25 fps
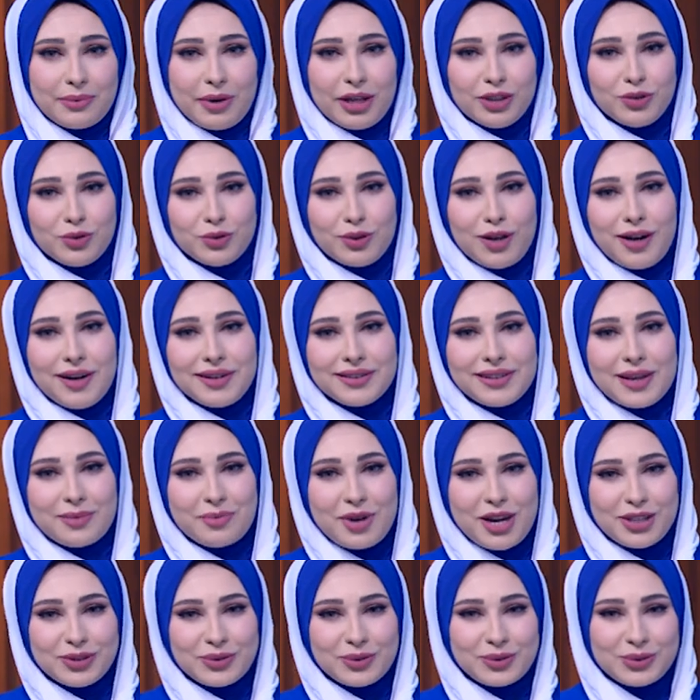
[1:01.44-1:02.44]
عنه النهاردة
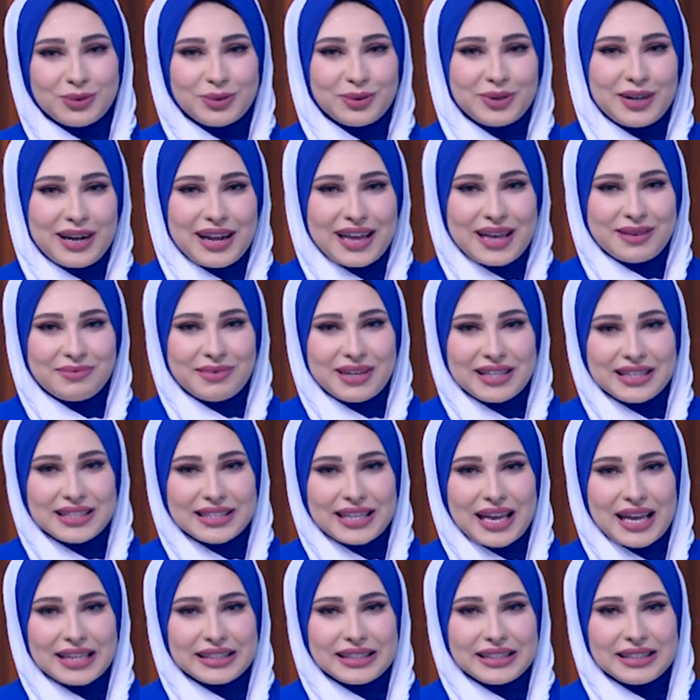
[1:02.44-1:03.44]
مع الدكتورة أمل
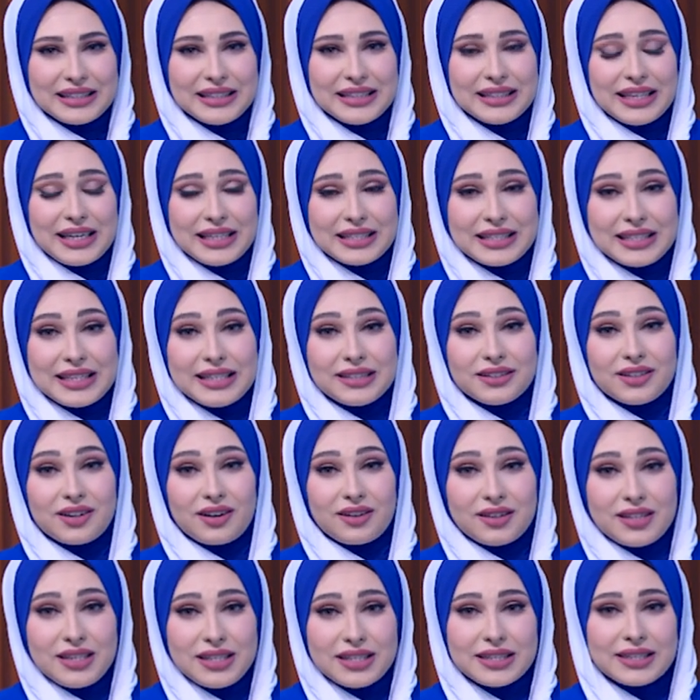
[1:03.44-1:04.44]
سعد الدين حسين
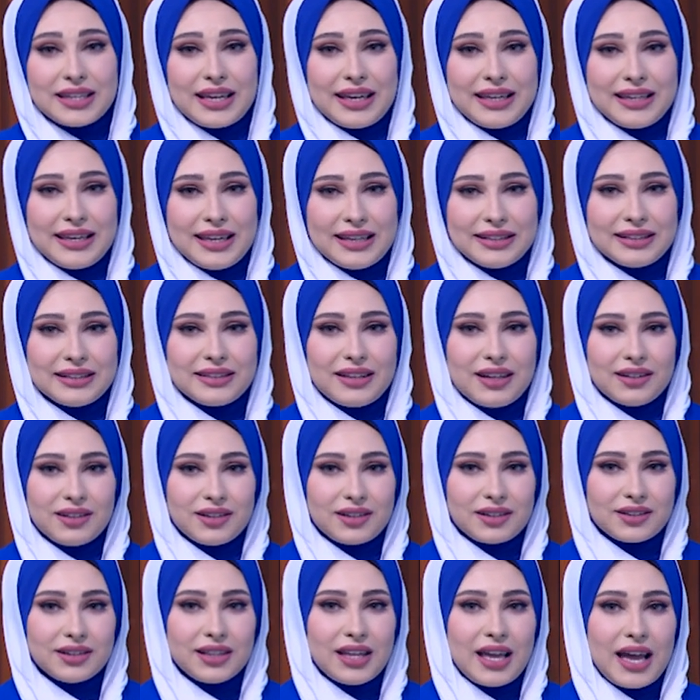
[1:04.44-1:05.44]
رئيس عيادة
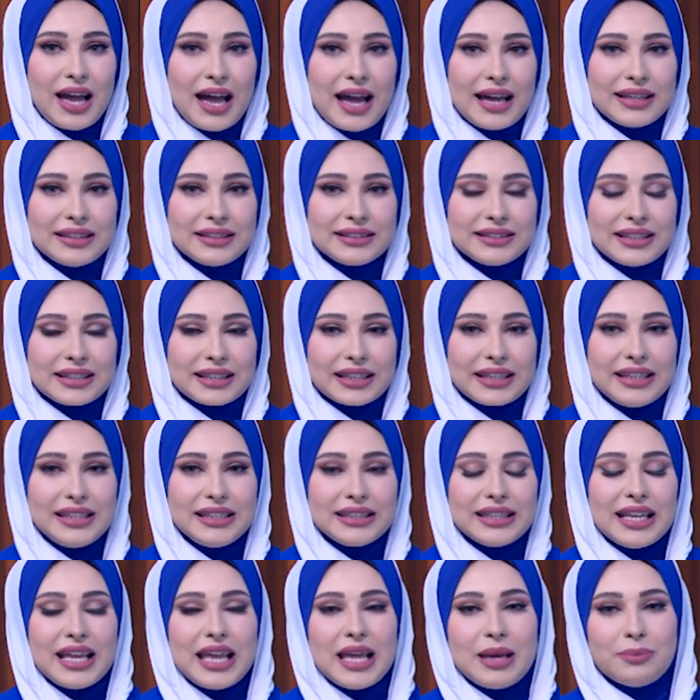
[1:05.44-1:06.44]
الإقلاع عن التدخين
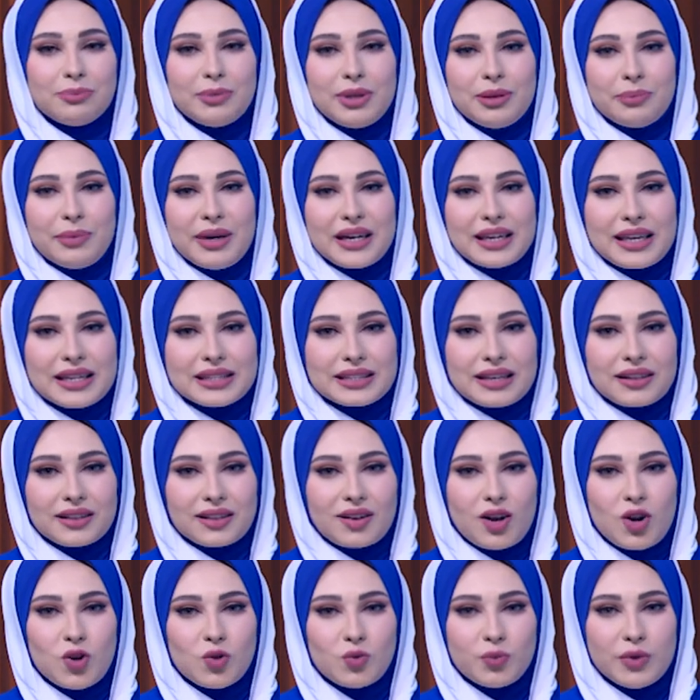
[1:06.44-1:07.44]
بالمركز
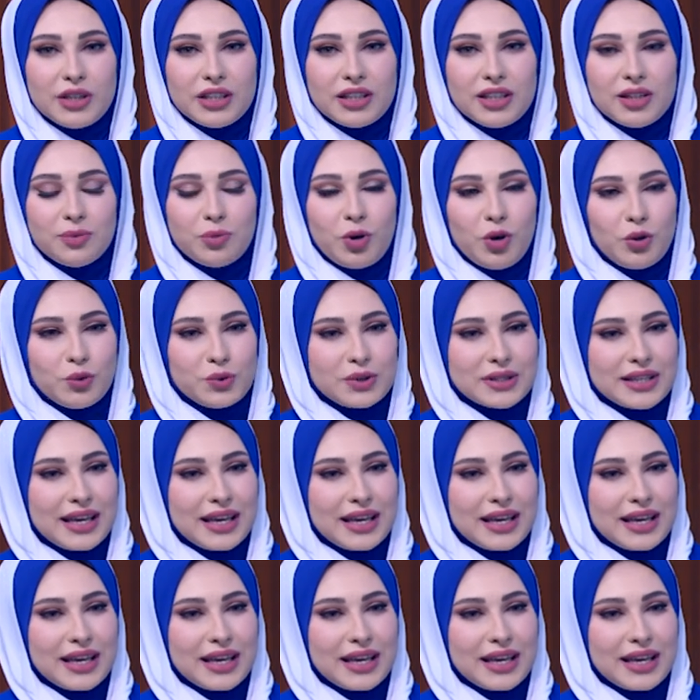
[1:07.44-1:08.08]
القومي للبحوث